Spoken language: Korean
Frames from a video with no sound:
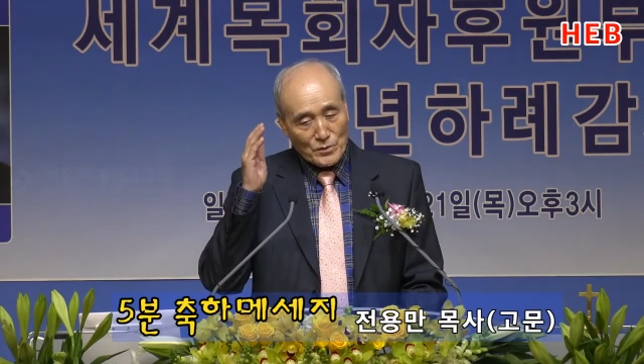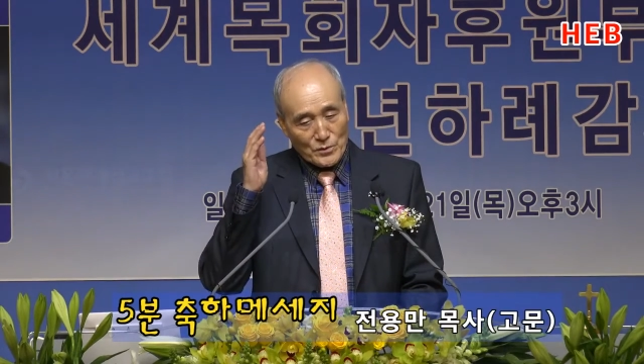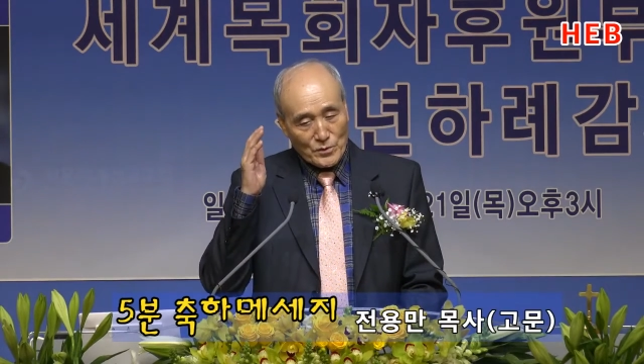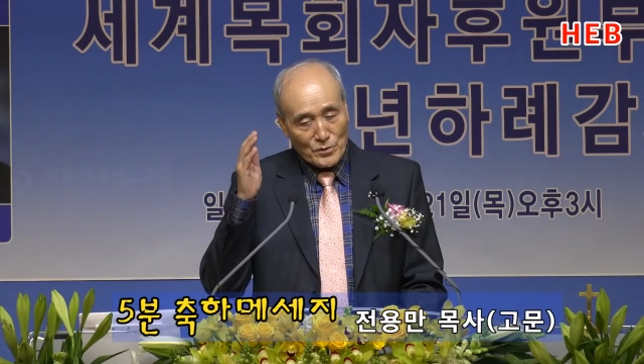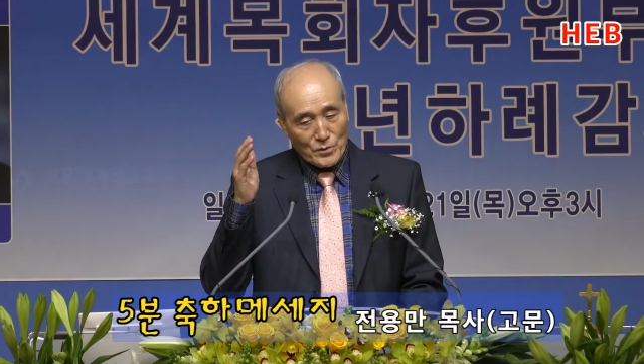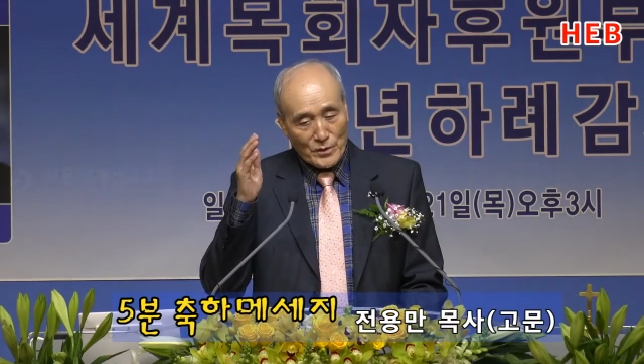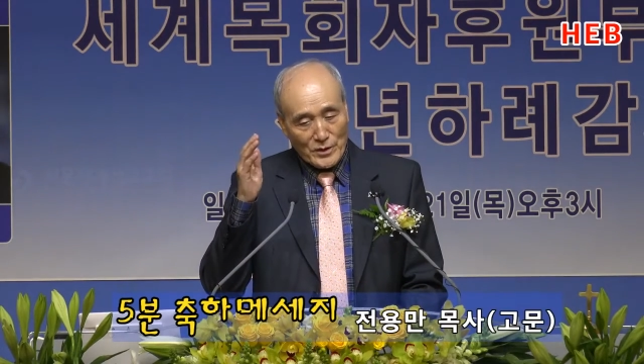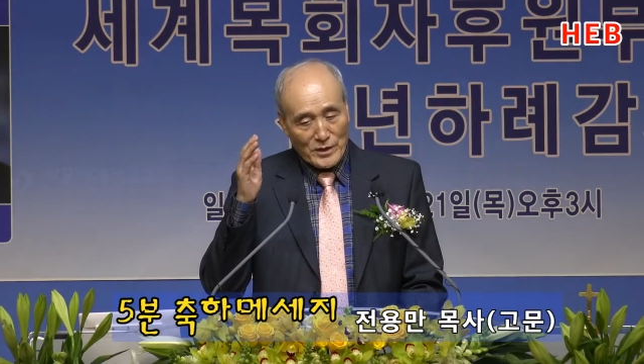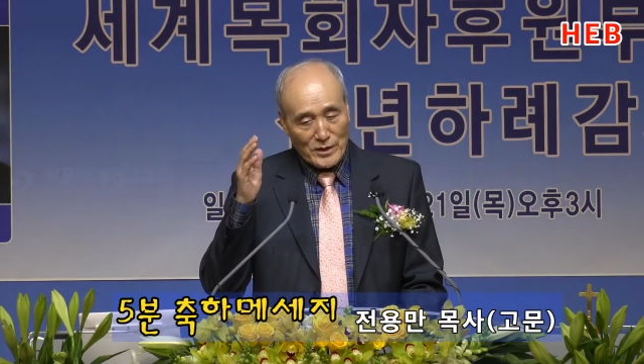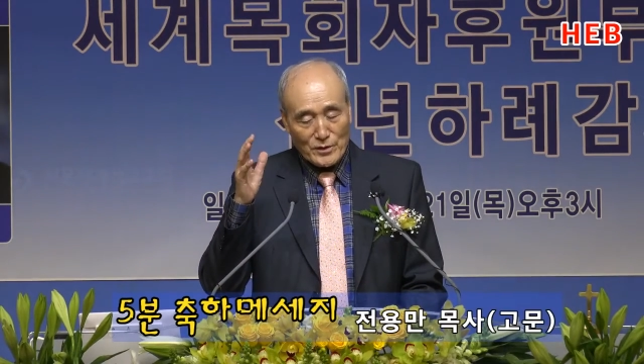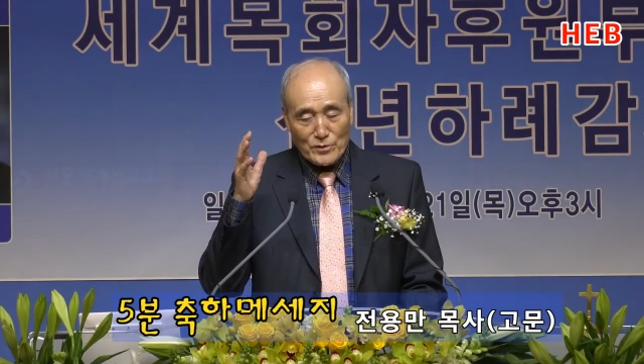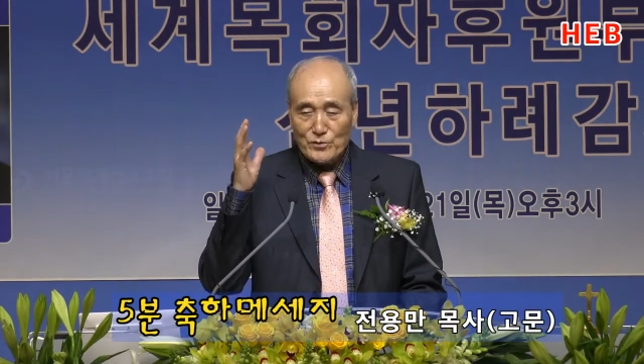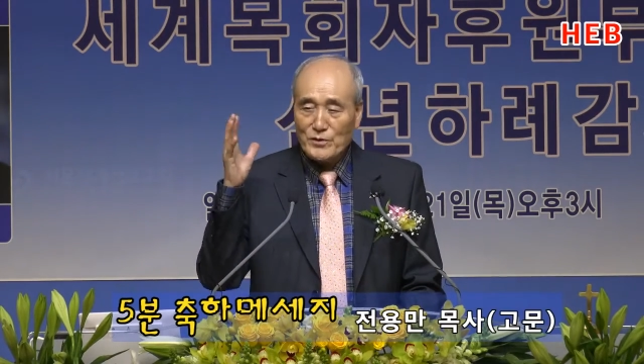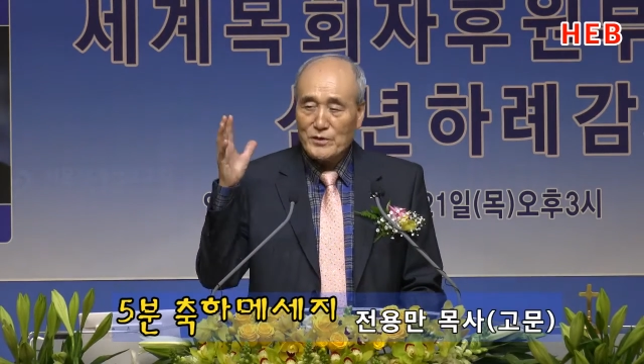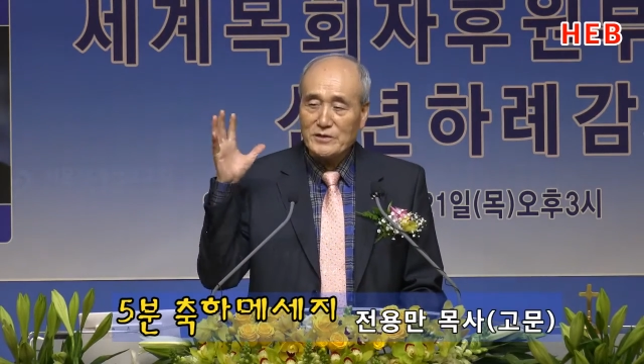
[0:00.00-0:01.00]
또
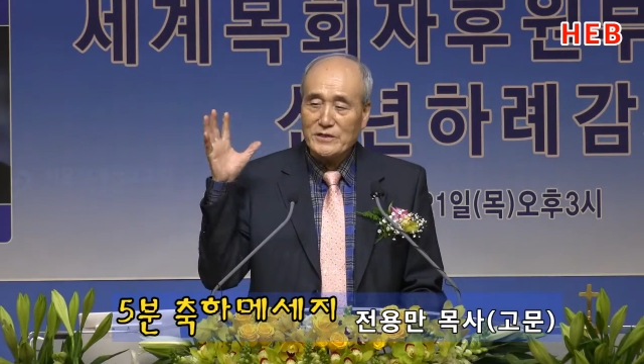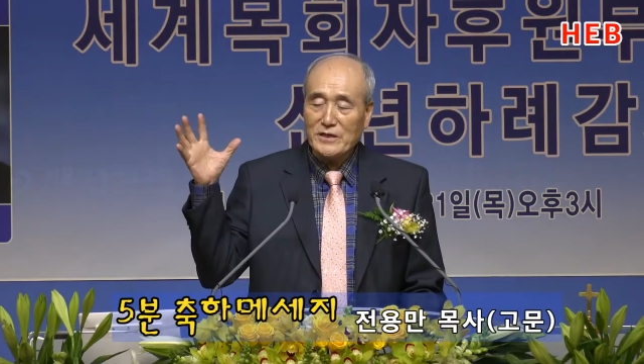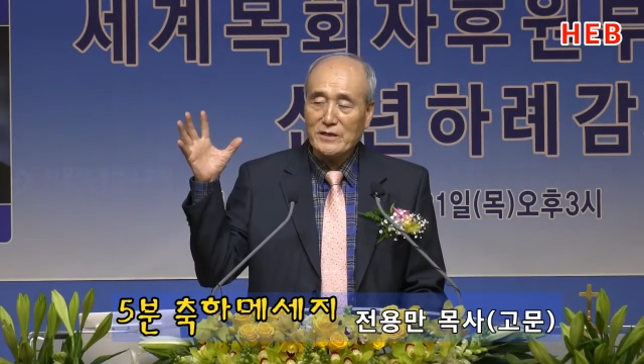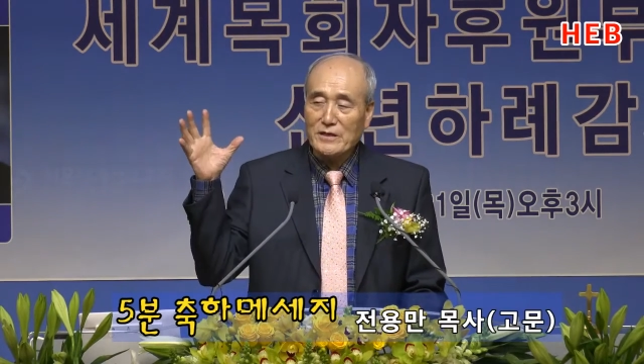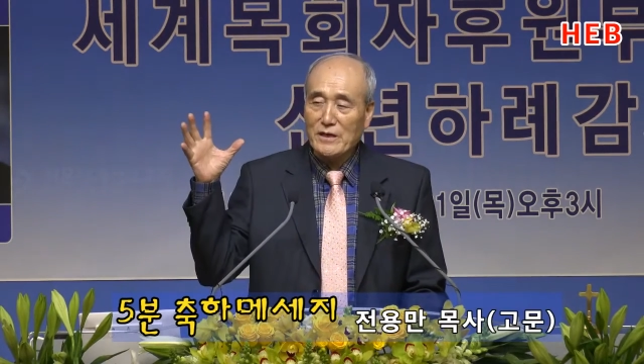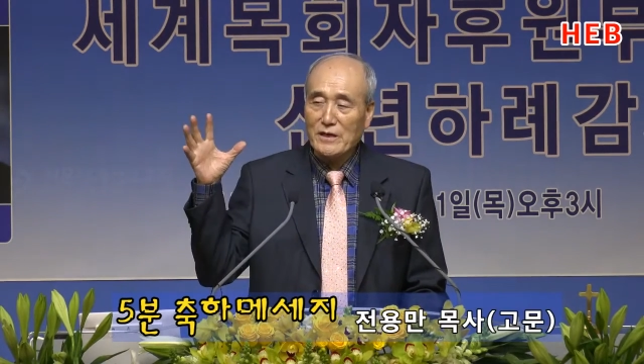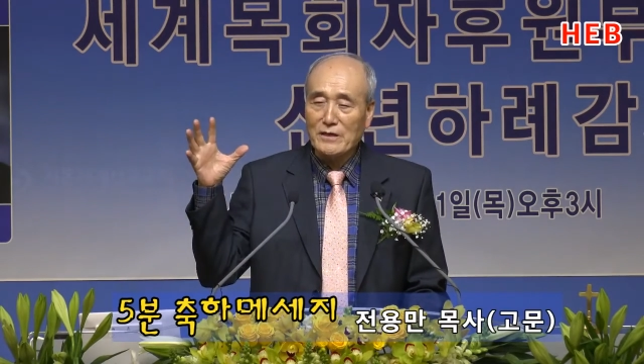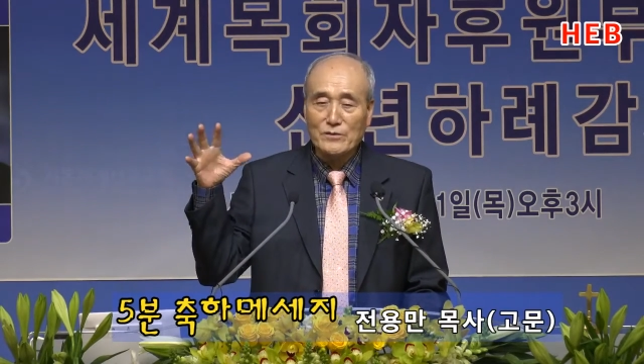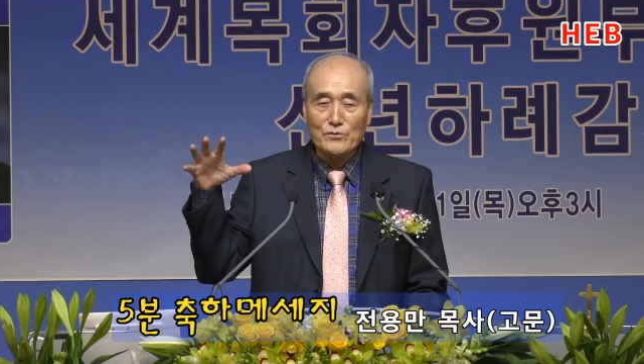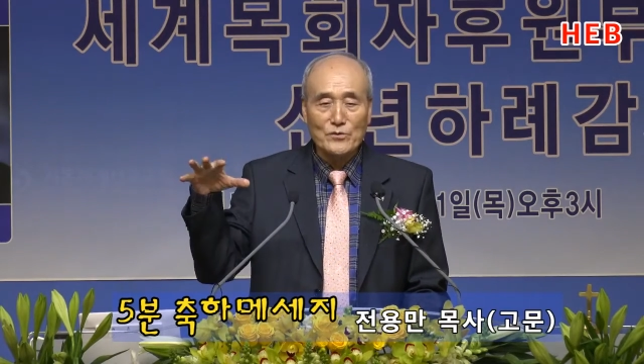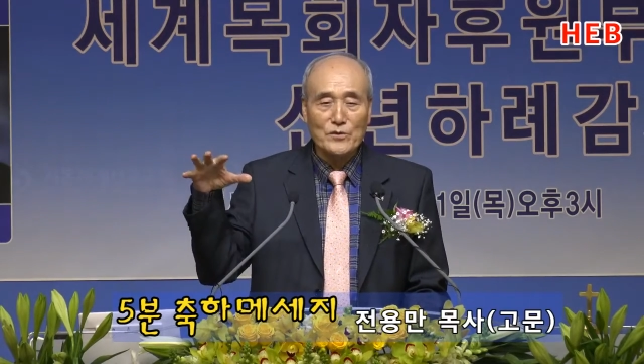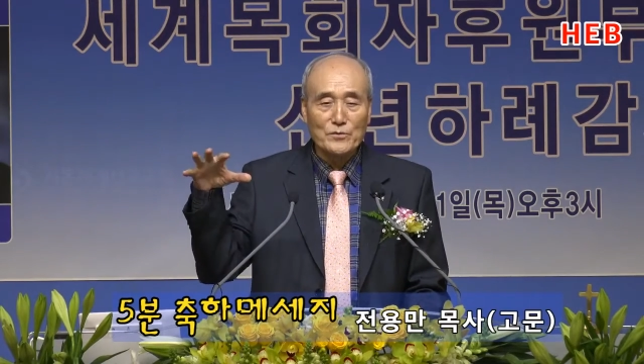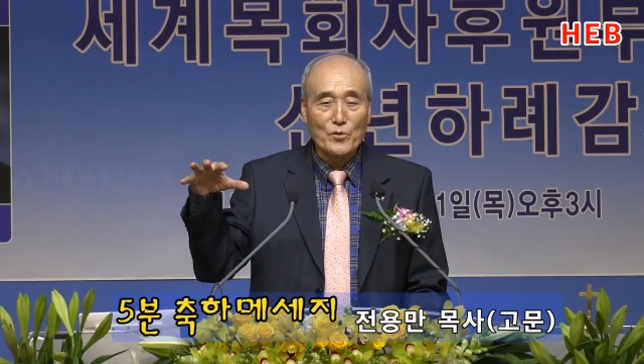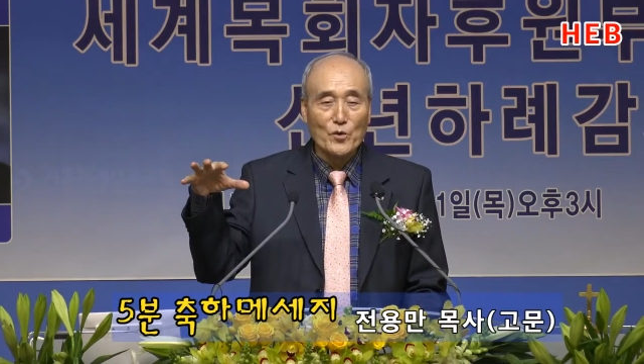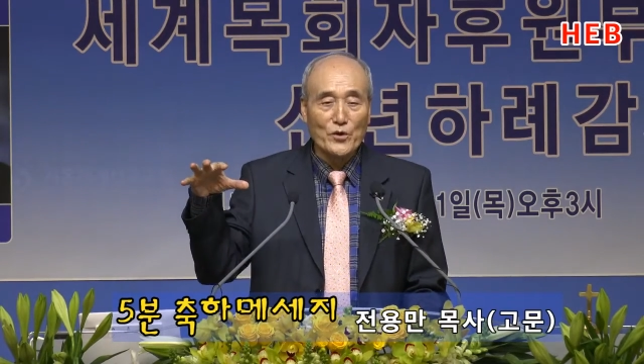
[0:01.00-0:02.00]
교회 우리 재단
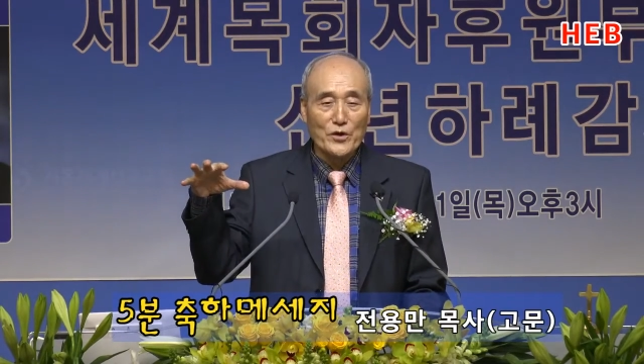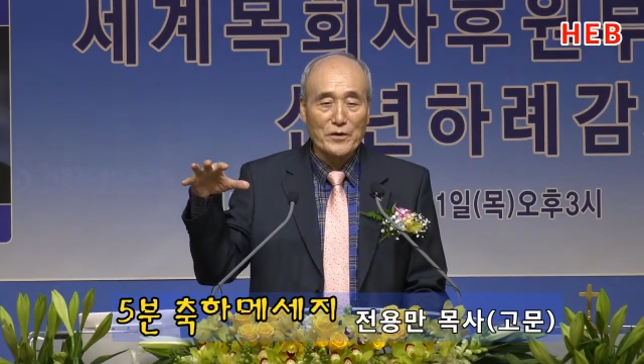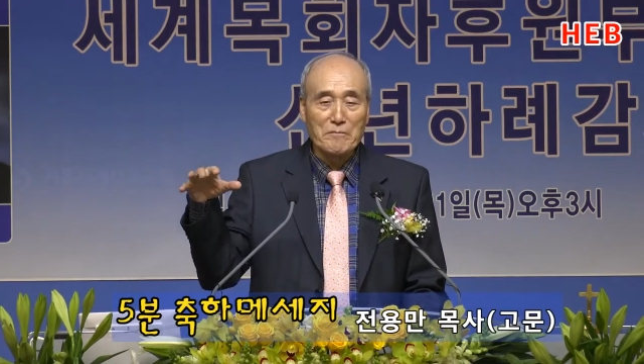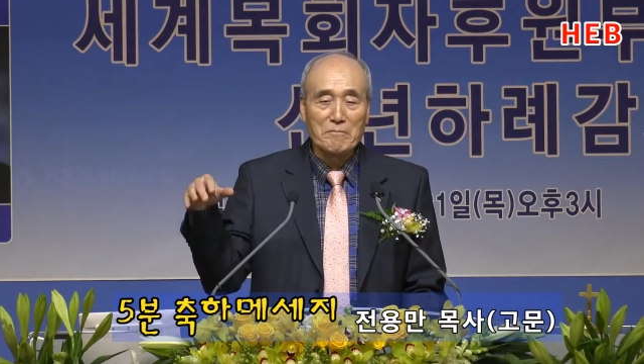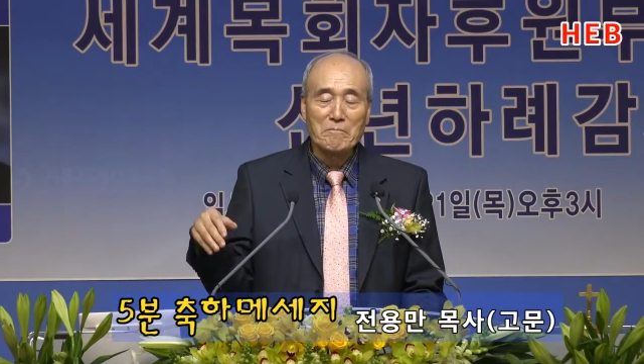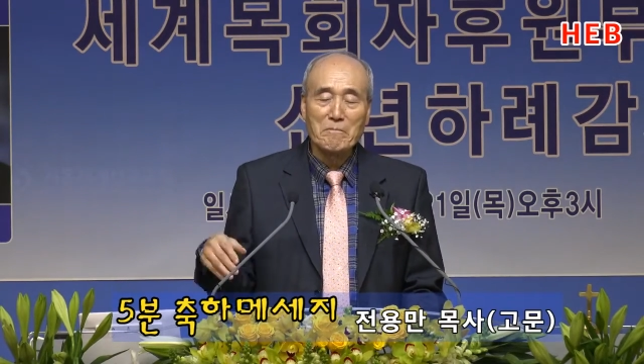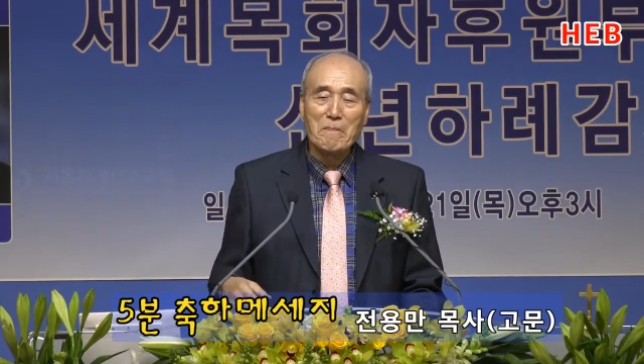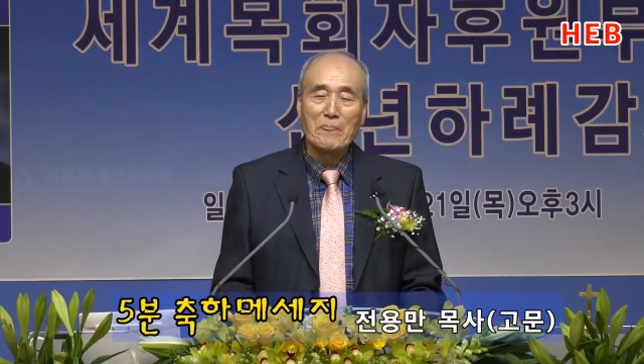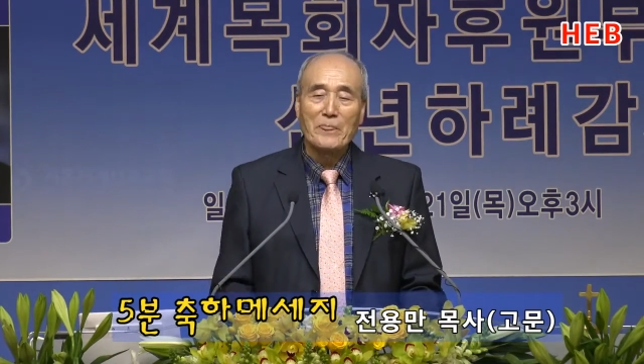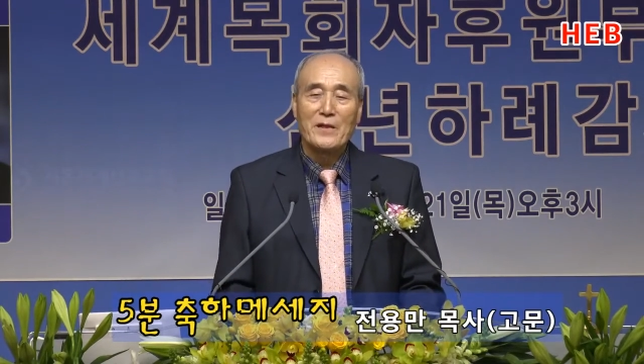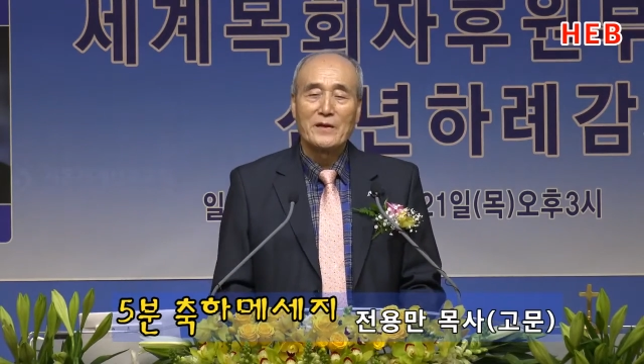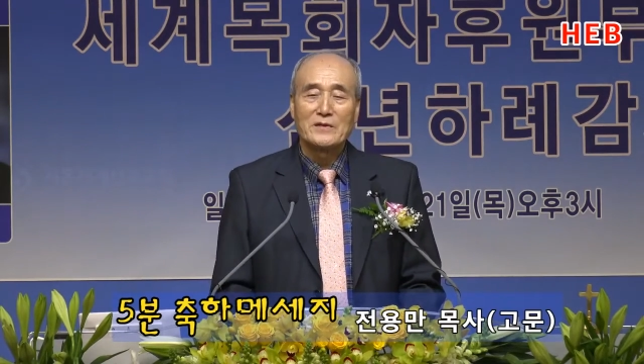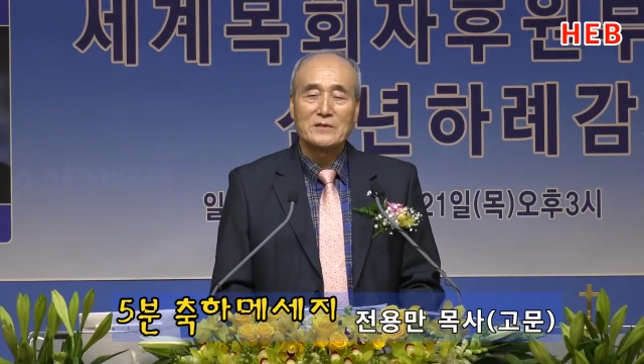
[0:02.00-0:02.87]
우리 모임